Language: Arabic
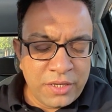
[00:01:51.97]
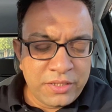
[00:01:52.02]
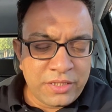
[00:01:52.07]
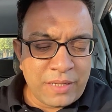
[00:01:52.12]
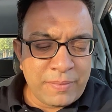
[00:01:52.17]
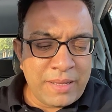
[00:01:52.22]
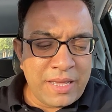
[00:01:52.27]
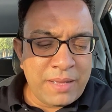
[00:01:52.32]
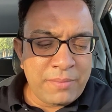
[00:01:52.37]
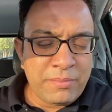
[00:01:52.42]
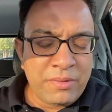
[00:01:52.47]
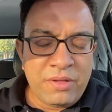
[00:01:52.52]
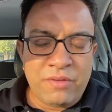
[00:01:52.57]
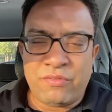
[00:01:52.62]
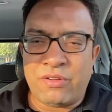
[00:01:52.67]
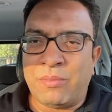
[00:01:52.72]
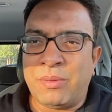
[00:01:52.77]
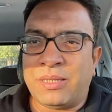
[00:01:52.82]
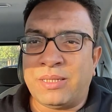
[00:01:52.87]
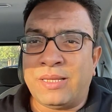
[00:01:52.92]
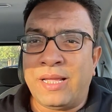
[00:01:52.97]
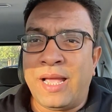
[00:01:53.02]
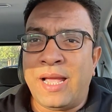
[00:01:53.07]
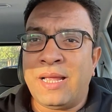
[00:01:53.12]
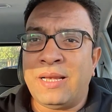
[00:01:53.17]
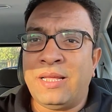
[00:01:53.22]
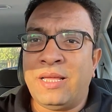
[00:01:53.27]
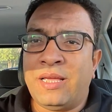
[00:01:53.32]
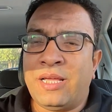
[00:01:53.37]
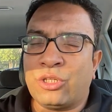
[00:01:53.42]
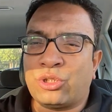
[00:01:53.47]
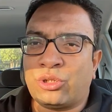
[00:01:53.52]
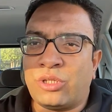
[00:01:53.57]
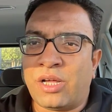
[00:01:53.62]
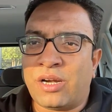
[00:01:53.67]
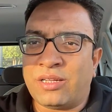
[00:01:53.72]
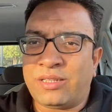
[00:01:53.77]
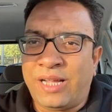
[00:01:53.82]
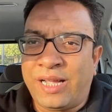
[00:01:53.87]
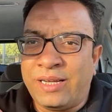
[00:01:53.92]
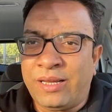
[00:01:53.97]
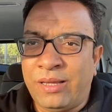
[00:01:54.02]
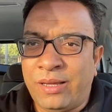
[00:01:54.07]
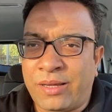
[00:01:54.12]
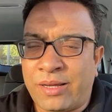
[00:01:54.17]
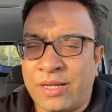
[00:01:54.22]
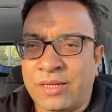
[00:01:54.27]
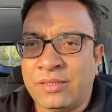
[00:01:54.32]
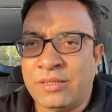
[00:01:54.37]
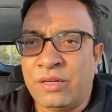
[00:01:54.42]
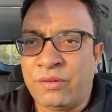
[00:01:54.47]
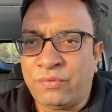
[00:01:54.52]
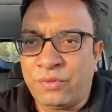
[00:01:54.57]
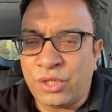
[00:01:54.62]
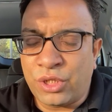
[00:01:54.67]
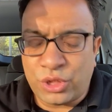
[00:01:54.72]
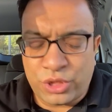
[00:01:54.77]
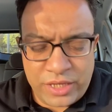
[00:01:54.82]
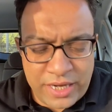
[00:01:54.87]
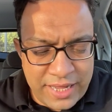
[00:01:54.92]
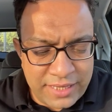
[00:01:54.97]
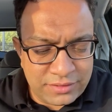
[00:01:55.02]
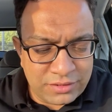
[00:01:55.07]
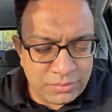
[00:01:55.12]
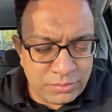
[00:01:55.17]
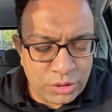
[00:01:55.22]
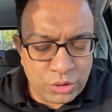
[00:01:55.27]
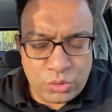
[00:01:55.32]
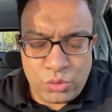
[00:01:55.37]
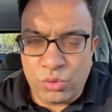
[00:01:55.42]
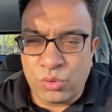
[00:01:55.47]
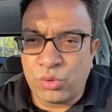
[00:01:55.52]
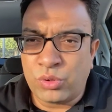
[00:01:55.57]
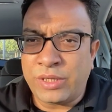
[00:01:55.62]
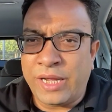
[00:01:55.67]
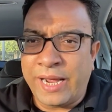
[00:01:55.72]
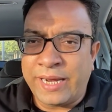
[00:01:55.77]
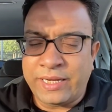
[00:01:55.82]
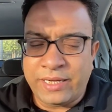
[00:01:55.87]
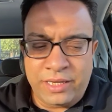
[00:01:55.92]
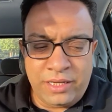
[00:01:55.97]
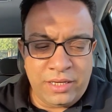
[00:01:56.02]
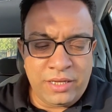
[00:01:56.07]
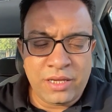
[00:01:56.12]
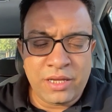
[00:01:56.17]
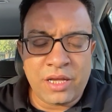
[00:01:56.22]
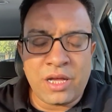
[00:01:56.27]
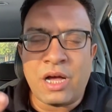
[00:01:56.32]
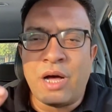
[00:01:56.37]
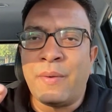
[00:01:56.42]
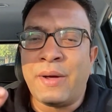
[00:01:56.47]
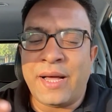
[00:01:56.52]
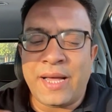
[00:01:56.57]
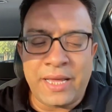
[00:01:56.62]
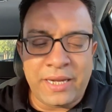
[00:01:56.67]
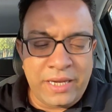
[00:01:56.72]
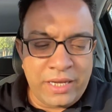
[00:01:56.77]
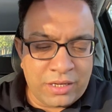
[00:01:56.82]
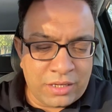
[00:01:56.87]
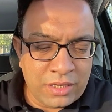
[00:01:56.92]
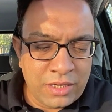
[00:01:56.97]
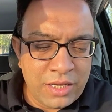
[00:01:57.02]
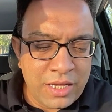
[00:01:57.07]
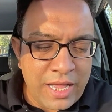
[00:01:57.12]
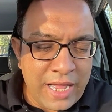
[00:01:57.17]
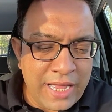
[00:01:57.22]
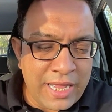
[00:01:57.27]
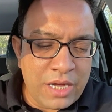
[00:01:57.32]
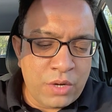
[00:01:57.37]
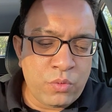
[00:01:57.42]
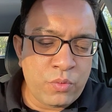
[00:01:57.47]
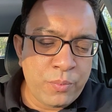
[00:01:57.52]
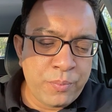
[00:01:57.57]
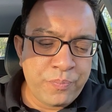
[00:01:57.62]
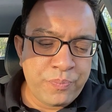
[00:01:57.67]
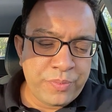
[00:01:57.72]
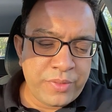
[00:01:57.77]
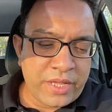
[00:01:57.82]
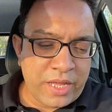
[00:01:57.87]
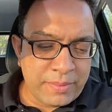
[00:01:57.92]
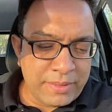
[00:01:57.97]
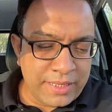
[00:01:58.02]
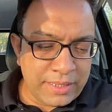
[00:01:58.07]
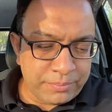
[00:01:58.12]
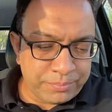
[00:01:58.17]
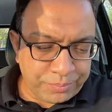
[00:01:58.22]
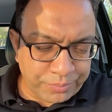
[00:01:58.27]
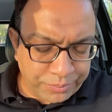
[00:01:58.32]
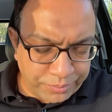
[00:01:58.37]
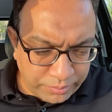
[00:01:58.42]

تمام فبالتالي يشترط عليك ان الفيش لازم يكون عليه غوالق او تمام